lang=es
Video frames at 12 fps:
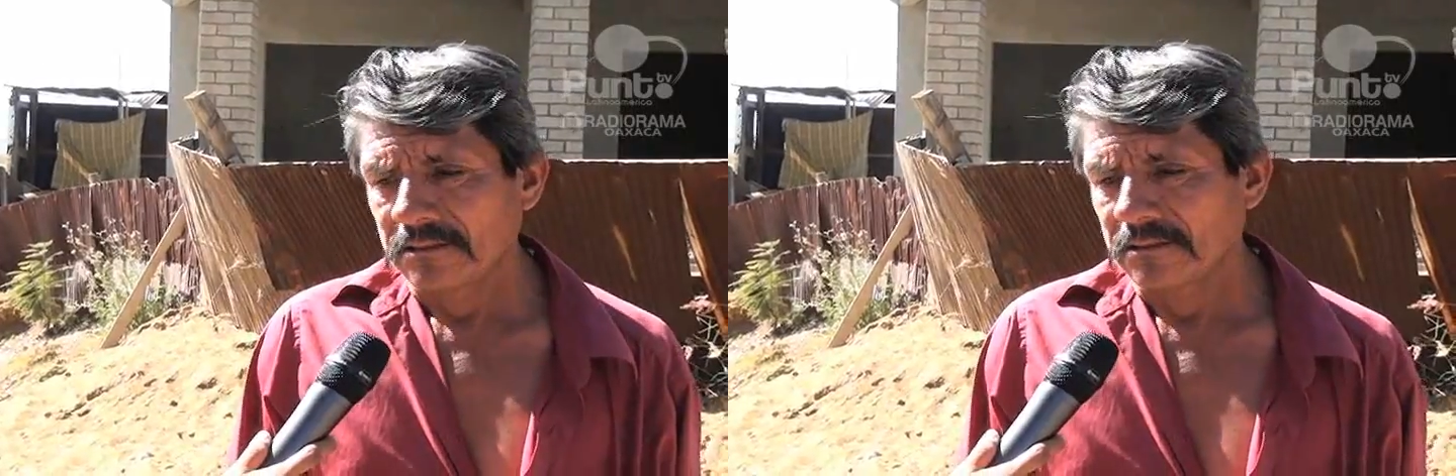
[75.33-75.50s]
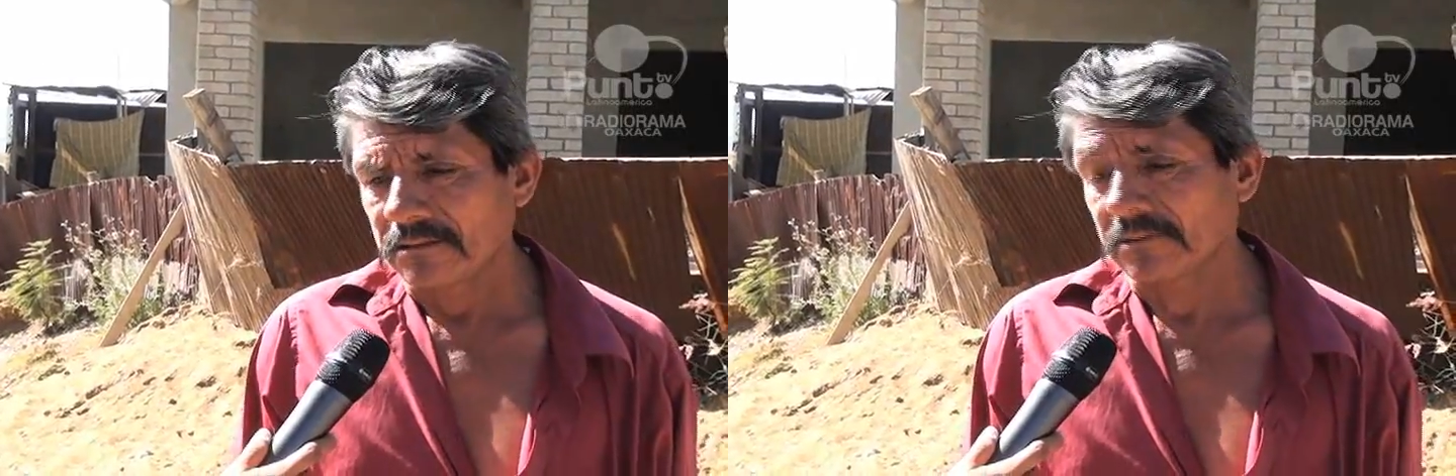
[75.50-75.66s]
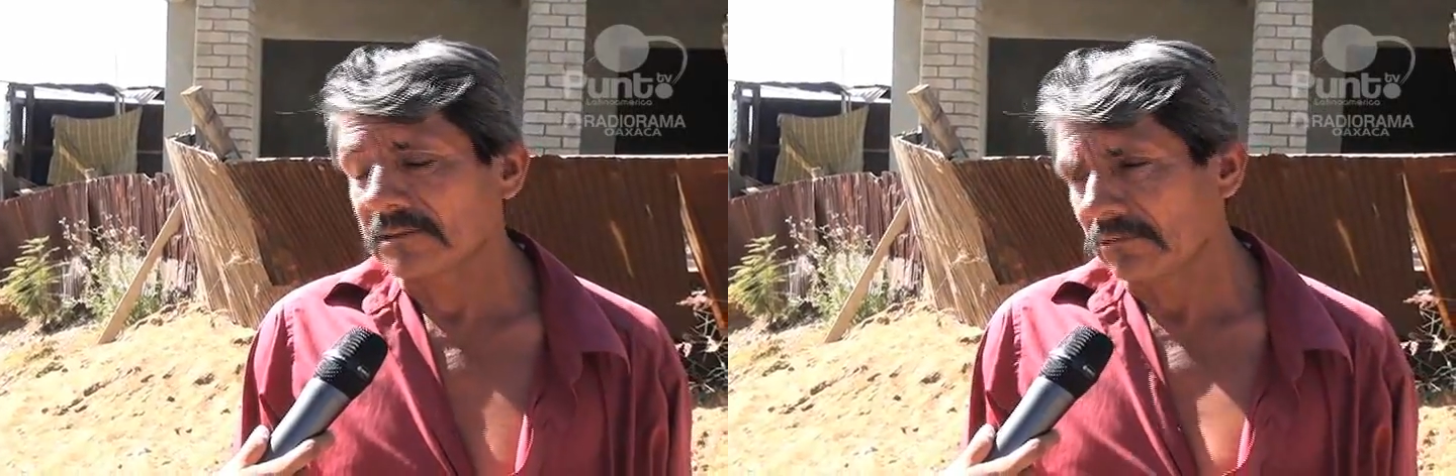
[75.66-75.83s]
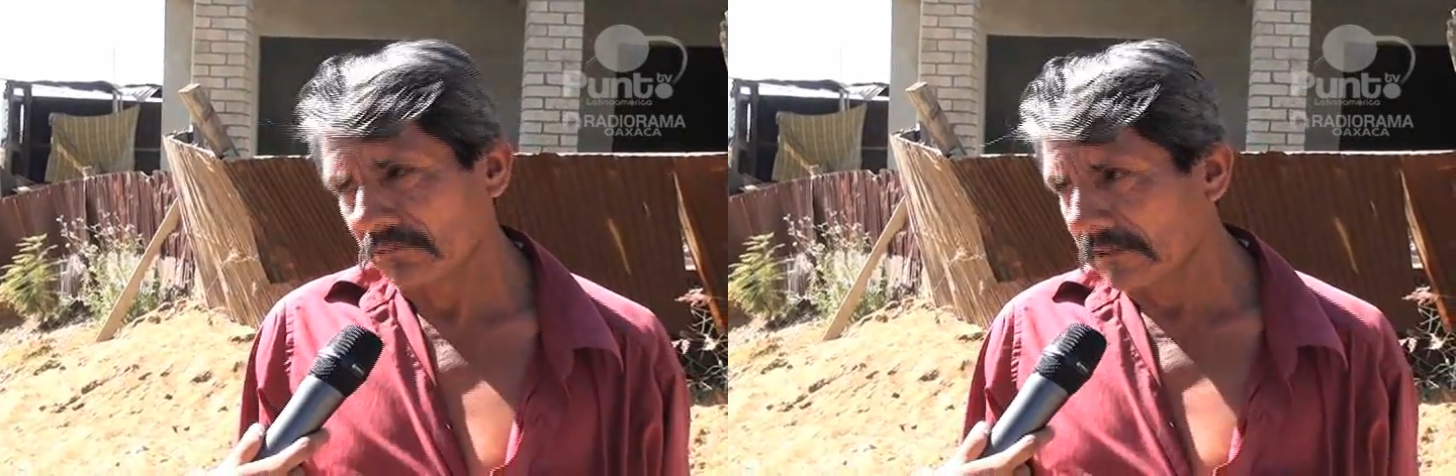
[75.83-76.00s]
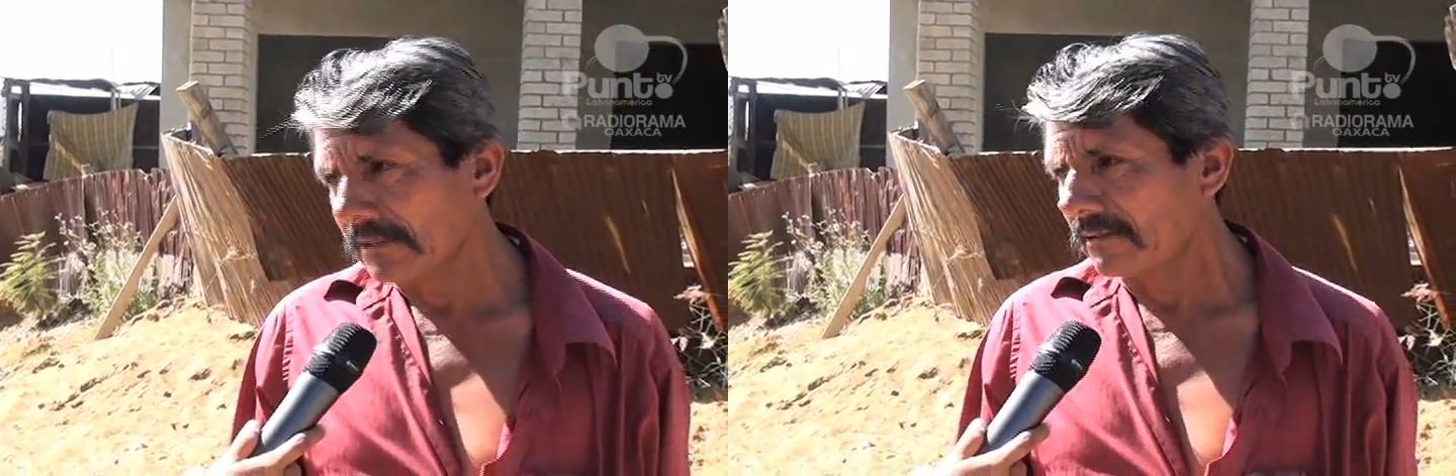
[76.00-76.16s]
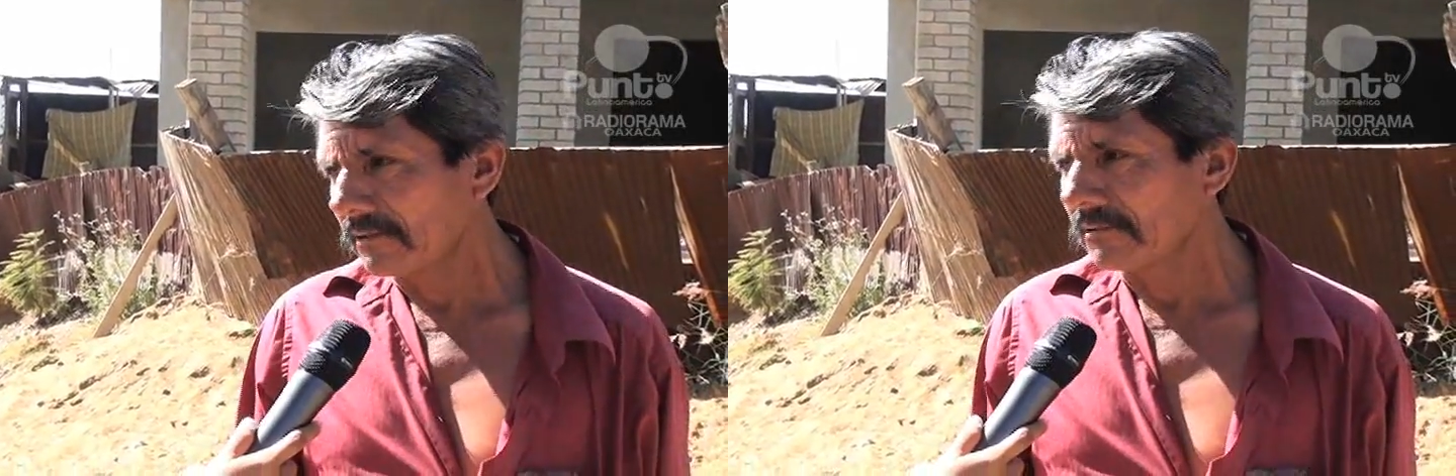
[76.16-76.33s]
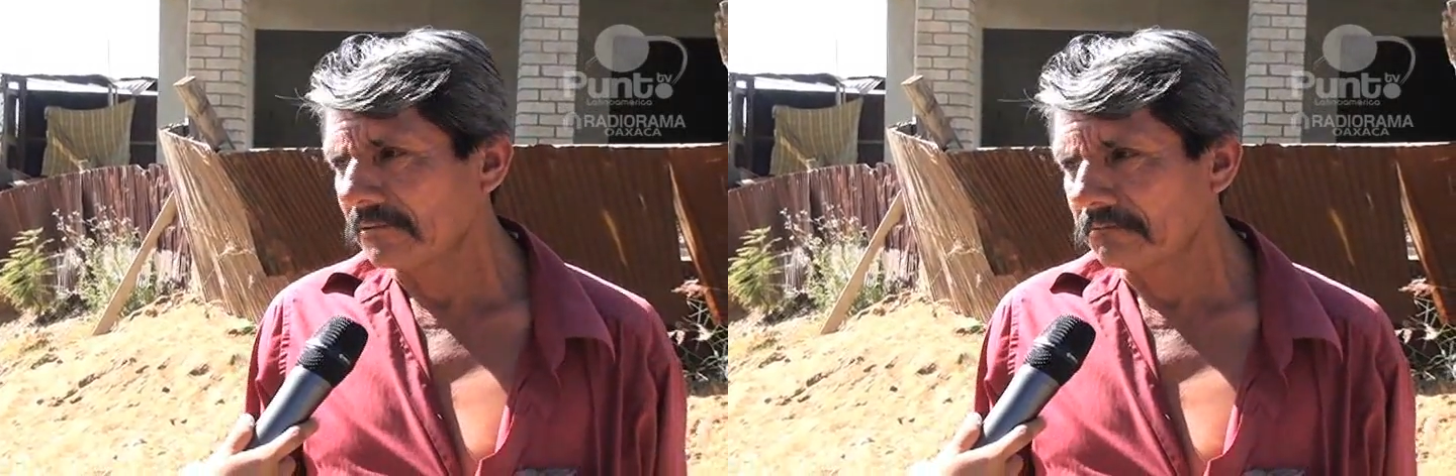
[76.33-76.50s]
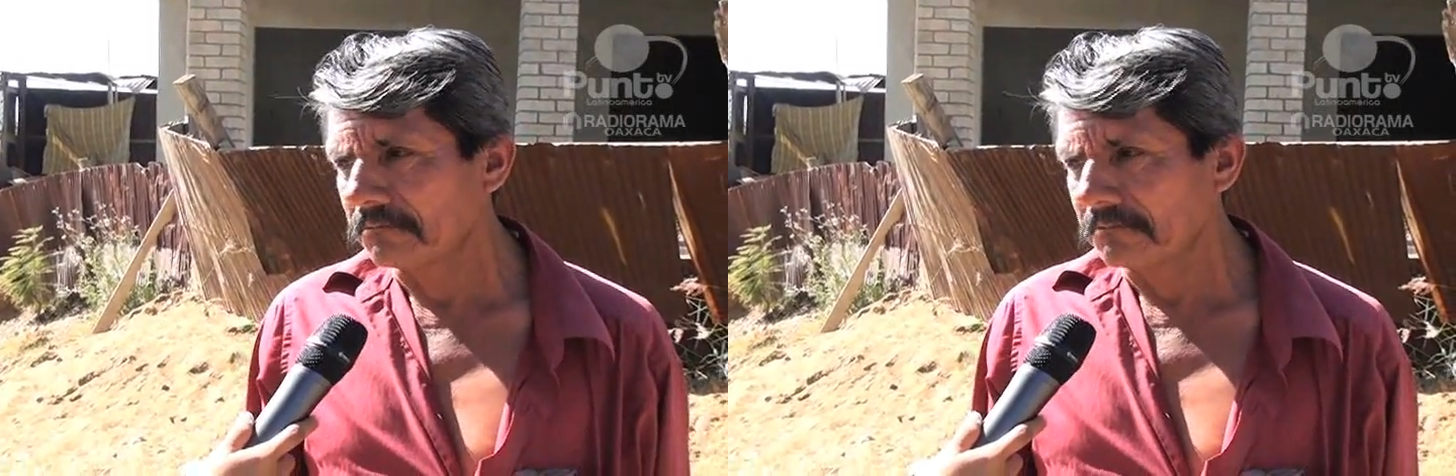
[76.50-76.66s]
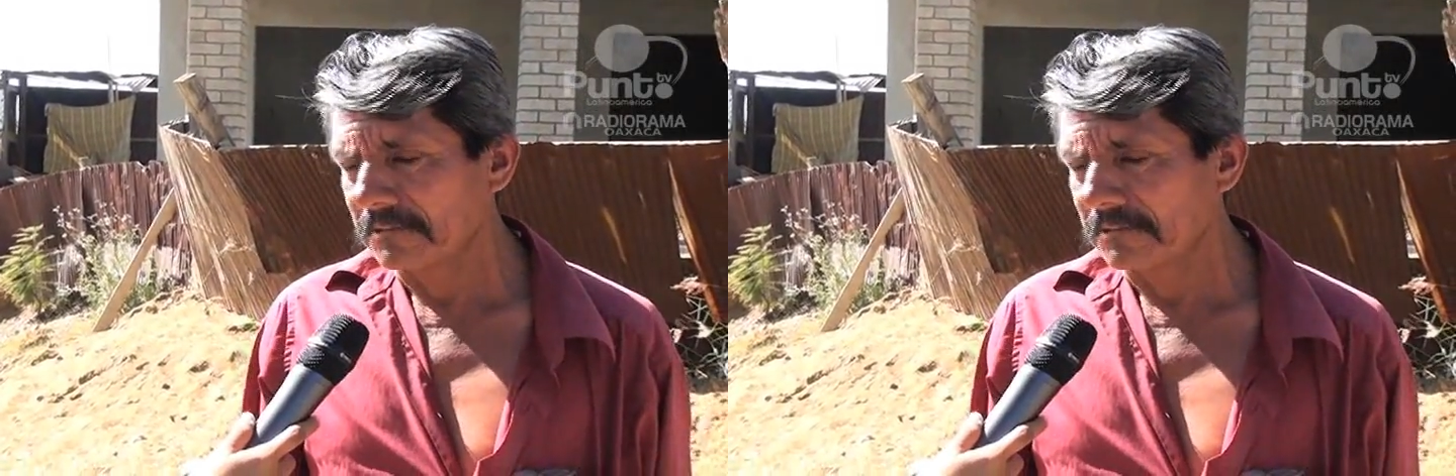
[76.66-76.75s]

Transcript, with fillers: eh, nos ayudara en ese